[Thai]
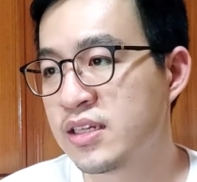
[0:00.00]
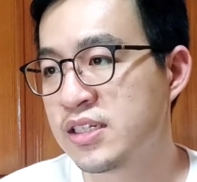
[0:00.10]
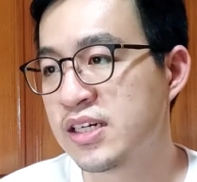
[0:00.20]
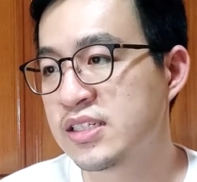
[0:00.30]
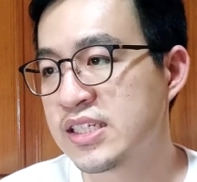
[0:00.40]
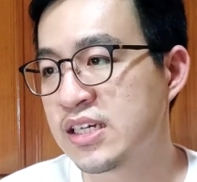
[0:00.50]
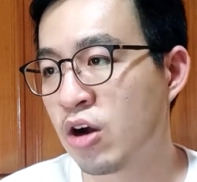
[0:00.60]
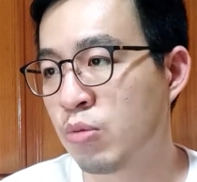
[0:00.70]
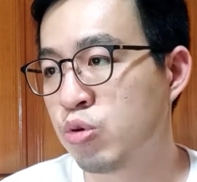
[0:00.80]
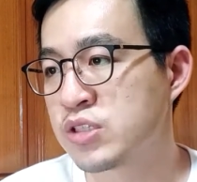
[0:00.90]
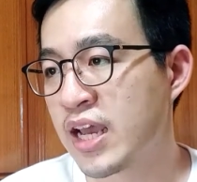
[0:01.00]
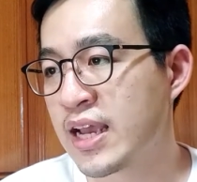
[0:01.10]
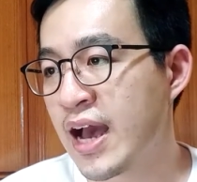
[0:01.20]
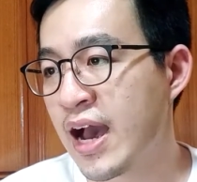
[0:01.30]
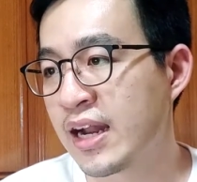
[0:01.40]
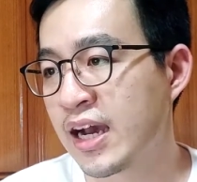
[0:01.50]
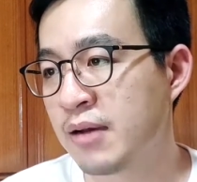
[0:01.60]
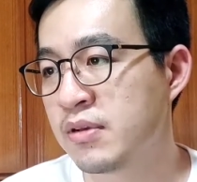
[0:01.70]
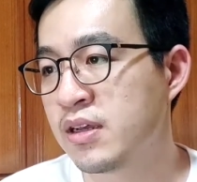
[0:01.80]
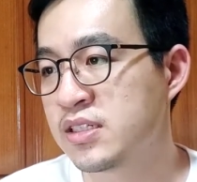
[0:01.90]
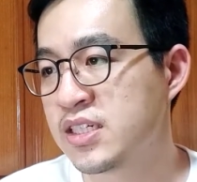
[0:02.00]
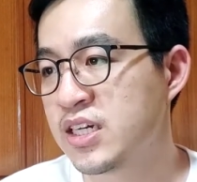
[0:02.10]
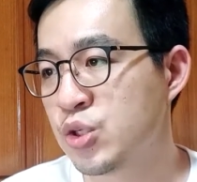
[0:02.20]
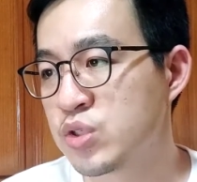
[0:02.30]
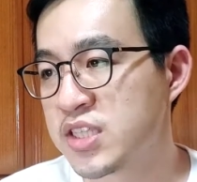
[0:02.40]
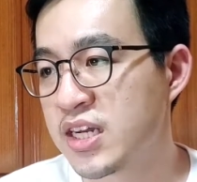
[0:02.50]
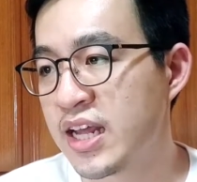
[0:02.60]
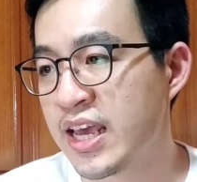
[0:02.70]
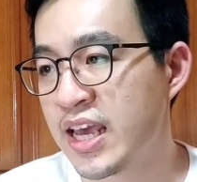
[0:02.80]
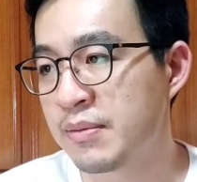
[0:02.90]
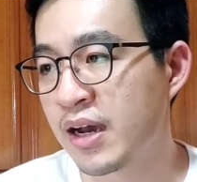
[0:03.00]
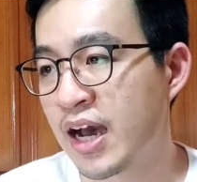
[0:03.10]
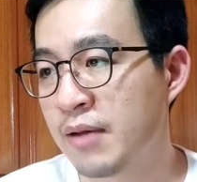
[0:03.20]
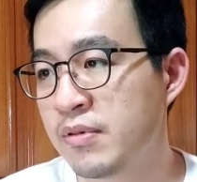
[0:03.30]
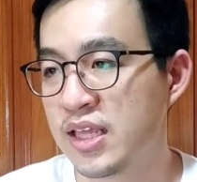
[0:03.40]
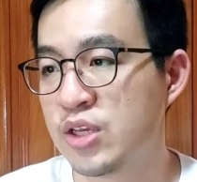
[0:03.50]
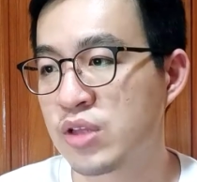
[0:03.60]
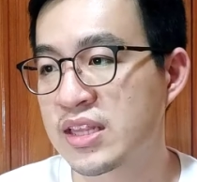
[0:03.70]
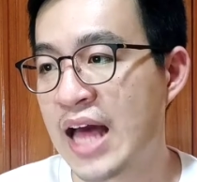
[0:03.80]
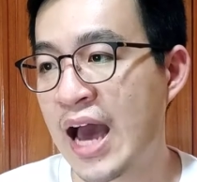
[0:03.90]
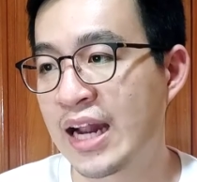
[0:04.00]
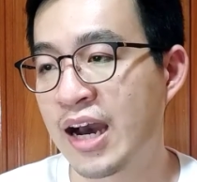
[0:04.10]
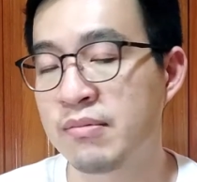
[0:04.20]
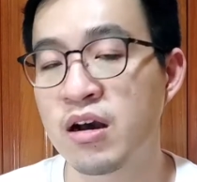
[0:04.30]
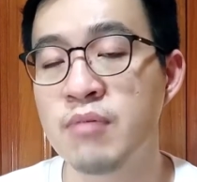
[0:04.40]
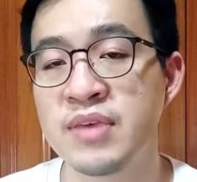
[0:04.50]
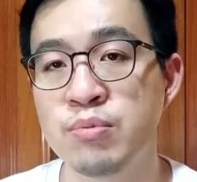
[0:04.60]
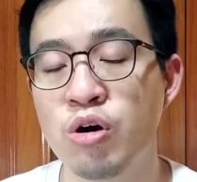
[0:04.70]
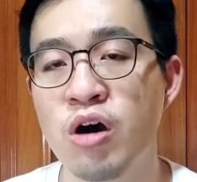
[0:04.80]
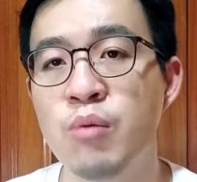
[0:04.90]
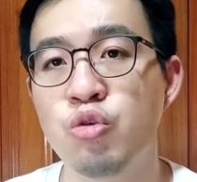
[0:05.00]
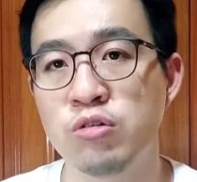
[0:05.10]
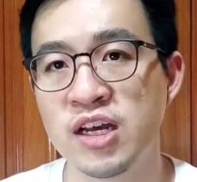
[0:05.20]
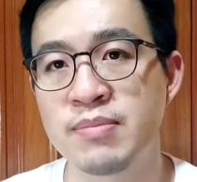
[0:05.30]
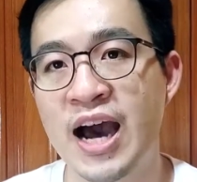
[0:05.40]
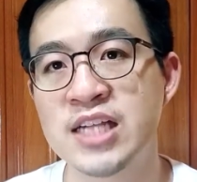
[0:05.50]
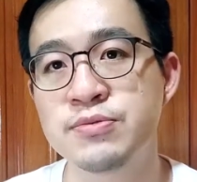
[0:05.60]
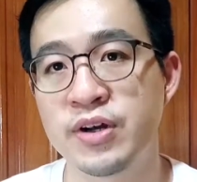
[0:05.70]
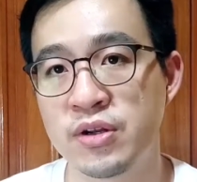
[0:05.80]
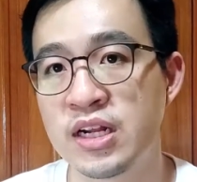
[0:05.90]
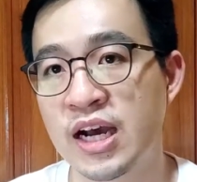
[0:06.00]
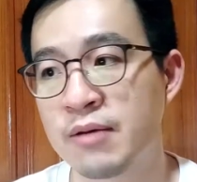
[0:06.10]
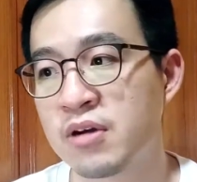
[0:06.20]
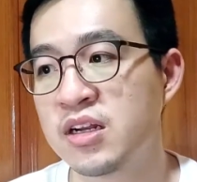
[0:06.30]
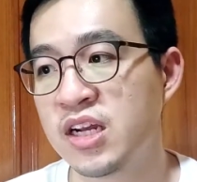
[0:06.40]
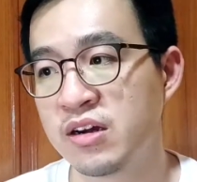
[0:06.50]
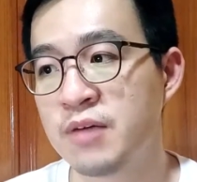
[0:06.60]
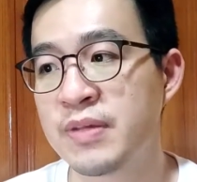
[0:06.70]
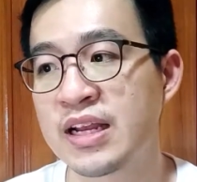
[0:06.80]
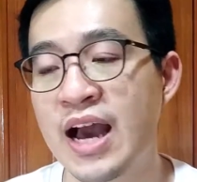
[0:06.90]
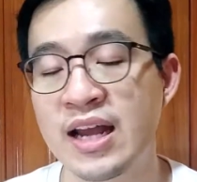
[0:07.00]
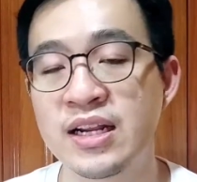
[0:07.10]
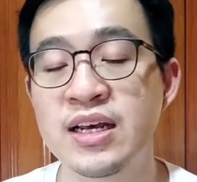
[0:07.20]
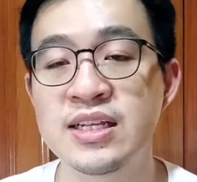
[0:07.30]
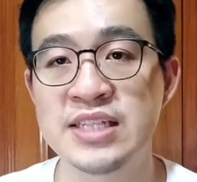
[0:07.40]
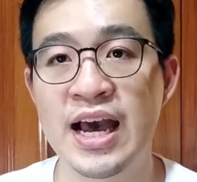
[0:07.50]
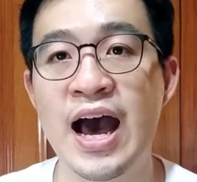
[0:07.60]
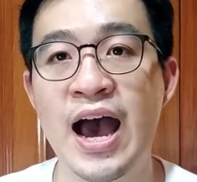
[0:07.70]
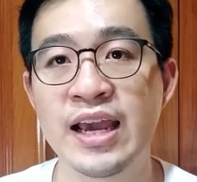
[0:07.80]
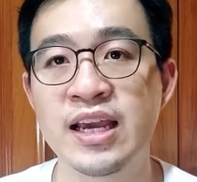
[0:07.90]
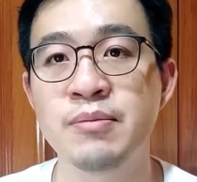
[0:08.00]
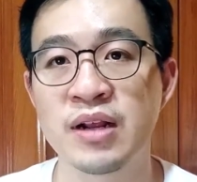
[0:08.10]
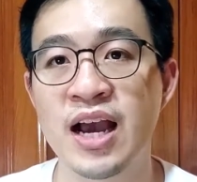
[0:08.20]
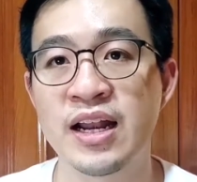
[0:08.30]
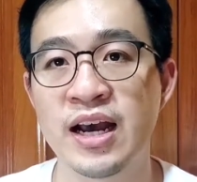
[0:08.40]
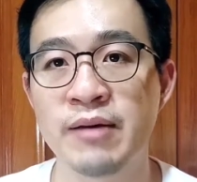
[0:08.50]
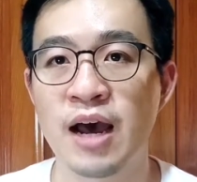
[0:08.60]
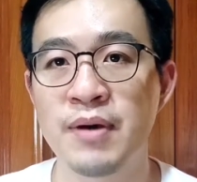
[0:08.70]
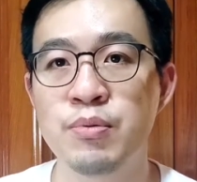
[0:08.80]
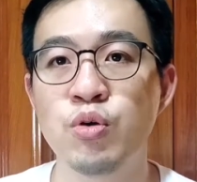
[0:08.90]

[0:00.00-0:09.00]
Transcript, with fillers: ชื่อจริงของผู้ใช้งานนะครับ ชื่อ username นะครับที่อยู่ต่างๆนะครับ แล้วก็มีพวกข้อมูลเรื่อง password ด้วยนะครับ ก็ถือว่าเป็นการเสียหายเยอะเหมือนกันนะครับทำให้